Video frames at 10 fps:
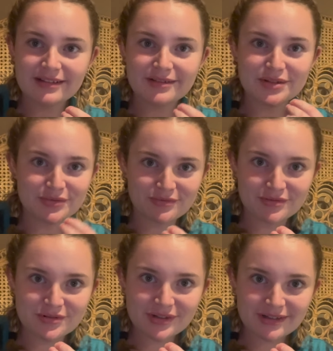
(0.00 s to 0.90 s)
je vous
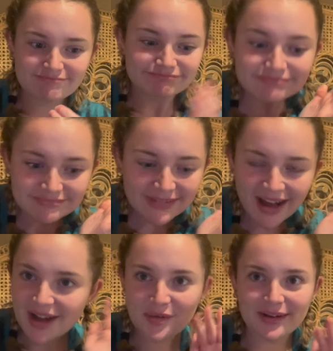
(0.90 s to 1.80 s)
jure,
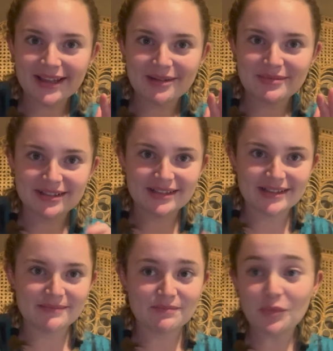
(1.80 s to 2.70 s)
incroyable.
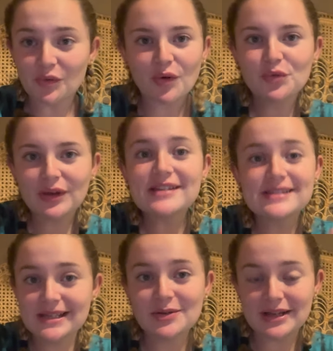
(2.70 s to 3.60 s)
Bon, en tout cas, c'est
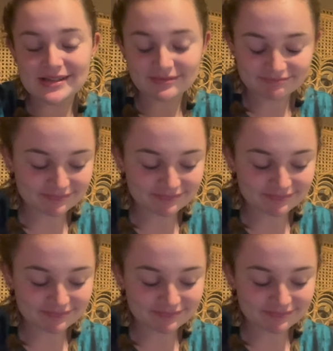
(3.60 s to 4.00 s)
dégueulasse. Hein.